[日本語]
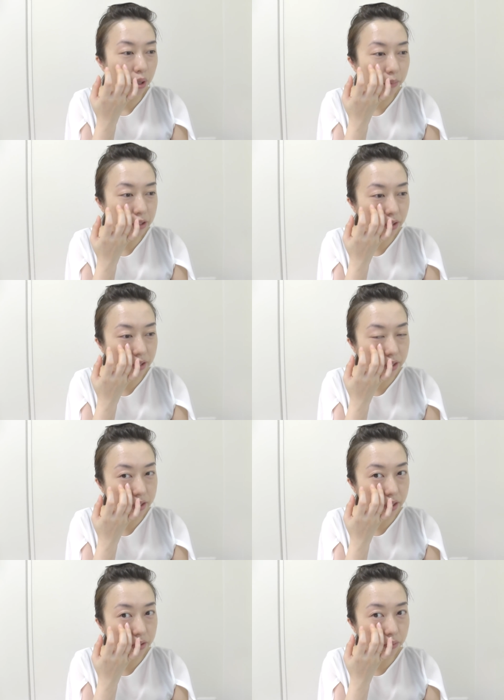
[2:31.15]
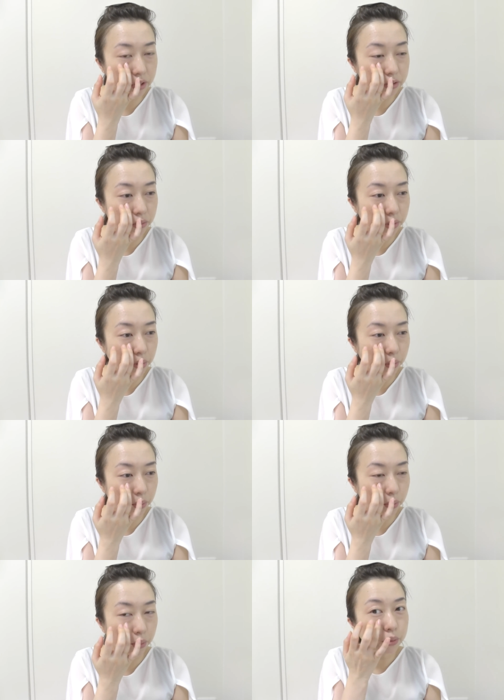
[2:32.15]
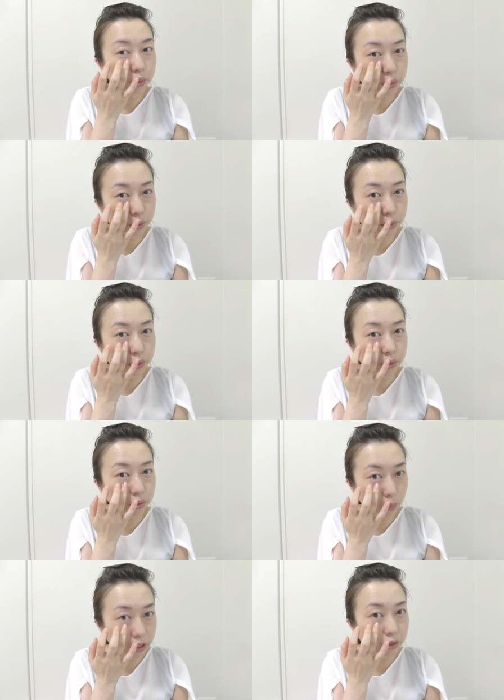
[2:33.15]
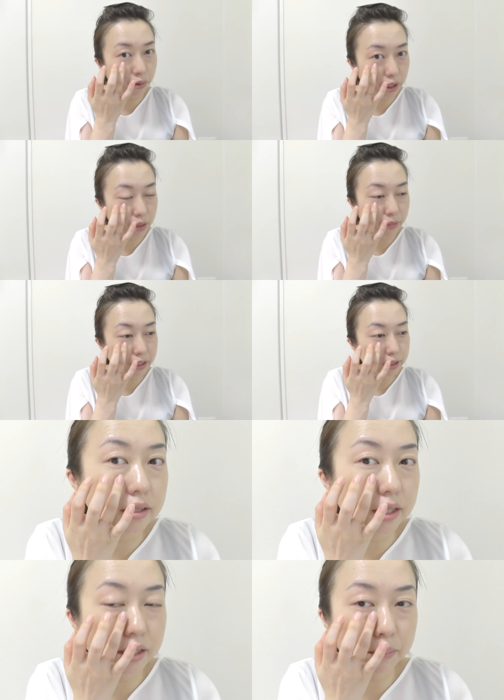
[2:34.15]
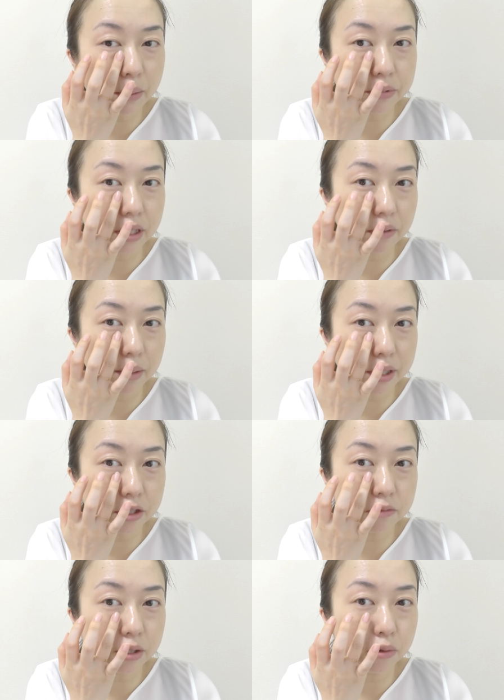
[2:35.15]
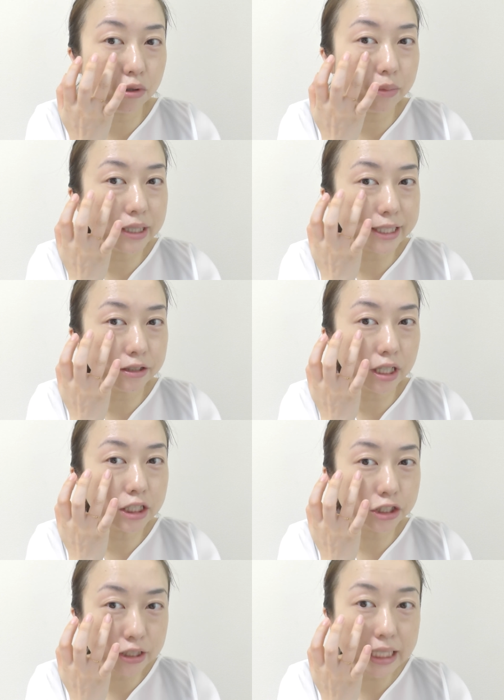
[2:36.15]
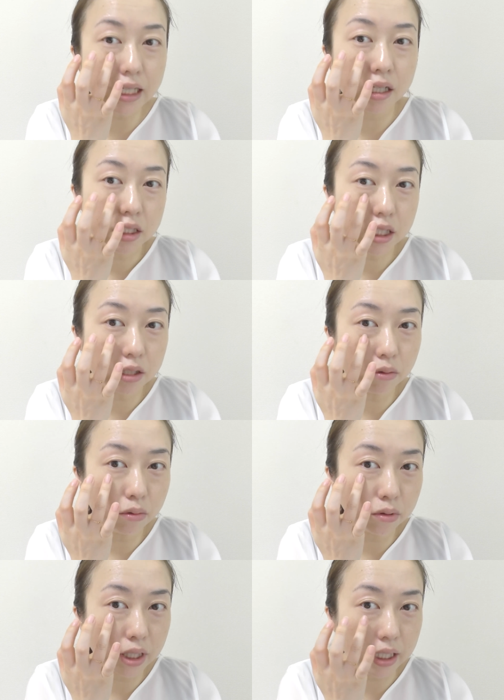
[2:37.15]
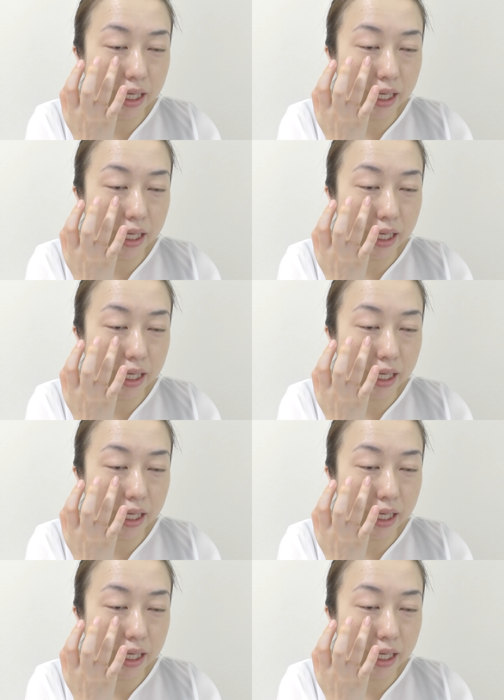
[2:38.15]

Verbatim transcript: まずはですね少しの量を薄く伸ばすようにしますで下まぶたはあまり上の方まで塗らずに下の方だ